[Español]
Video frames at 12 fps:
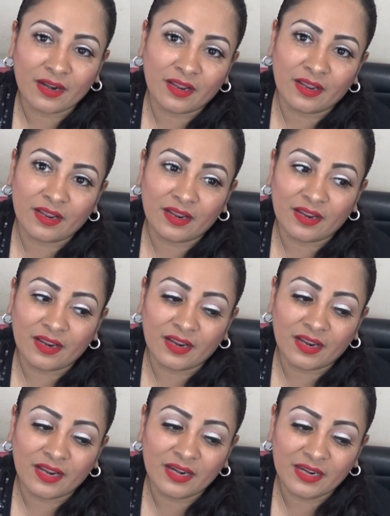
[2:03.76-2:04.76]

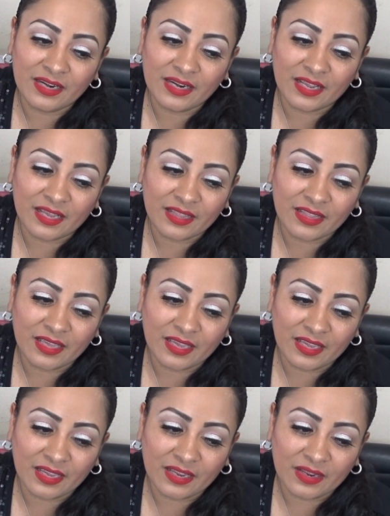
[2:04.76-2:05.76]
eh, en línea
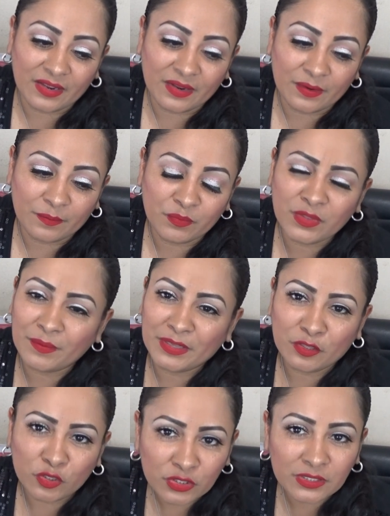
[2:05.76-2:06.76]
de,
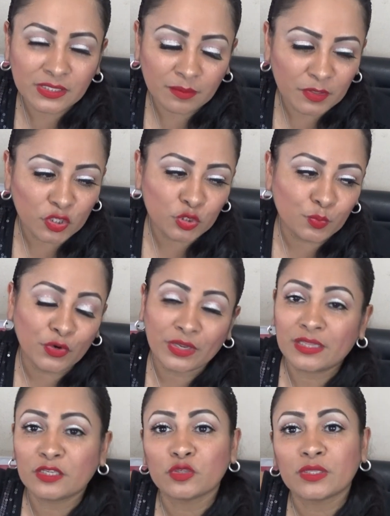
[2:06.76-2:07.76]
28 centímetros
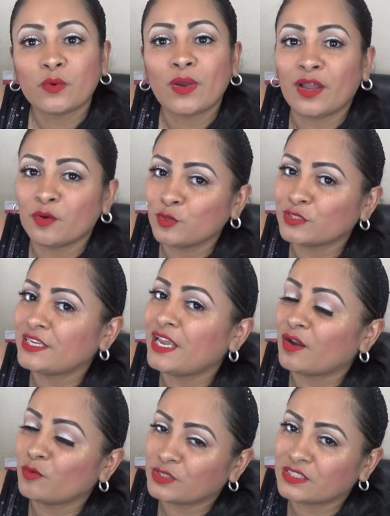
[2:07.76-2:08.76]
porque de hecho tengo Angus y
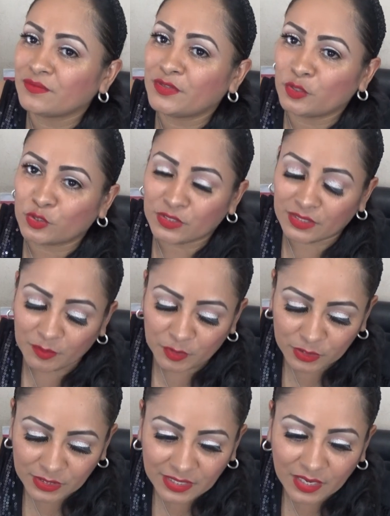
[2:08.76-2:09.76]
Angus es de 28
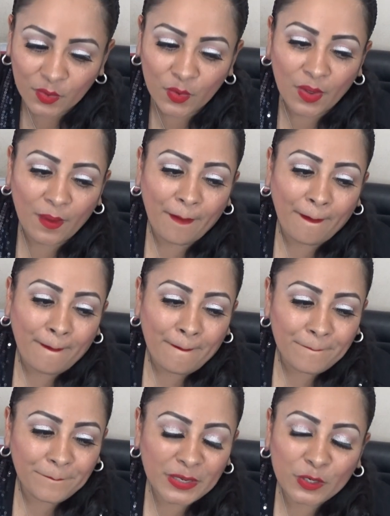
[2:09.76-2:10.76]
centímetros lo que tengo.
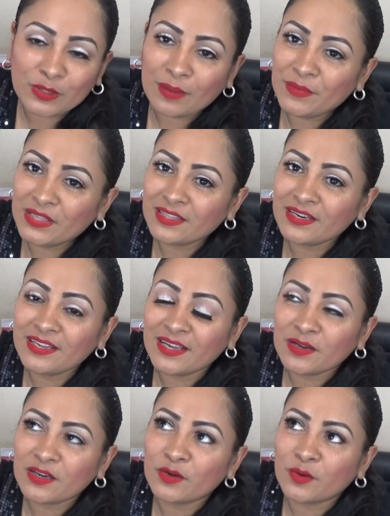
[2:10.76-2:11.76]
Pero también
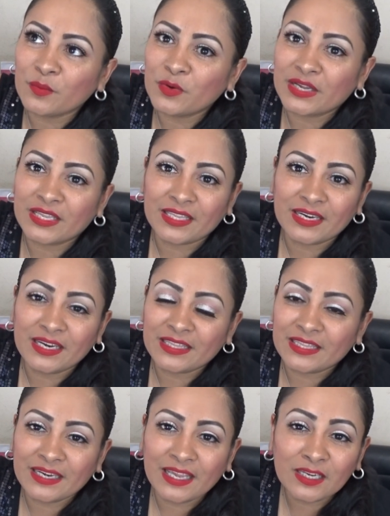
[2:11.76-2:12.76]
tenía como que
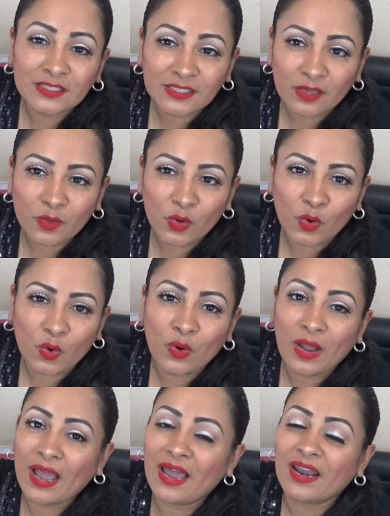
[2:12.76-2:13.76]
tenía echado el
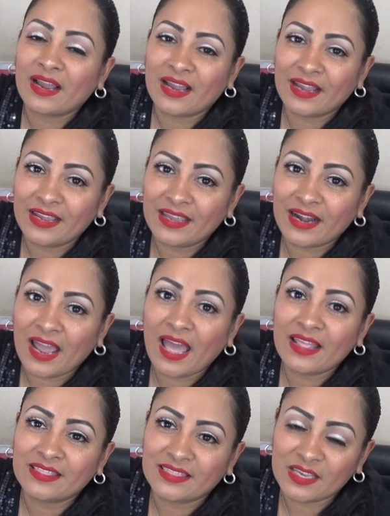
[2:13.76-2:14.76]
ojo a la caer
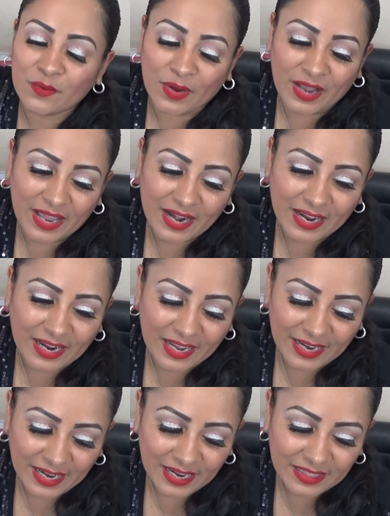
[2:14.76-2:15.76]
antigua, a la
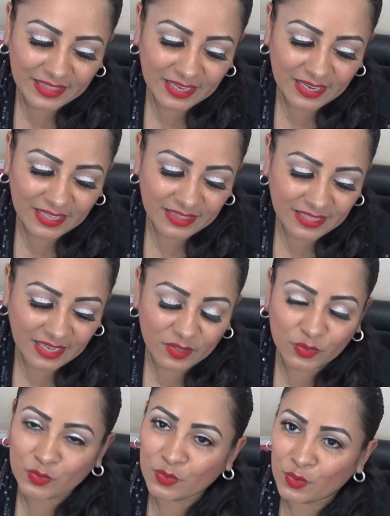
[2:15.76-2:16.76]
caer de,
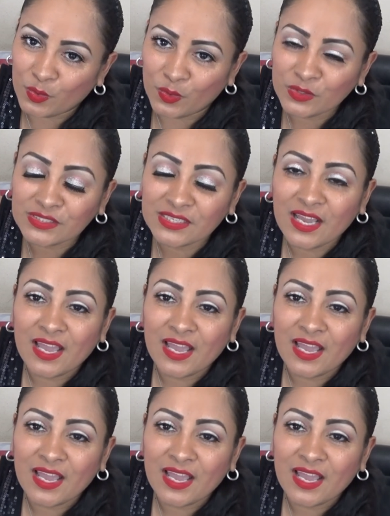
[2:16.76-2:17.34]
Anton Hoss.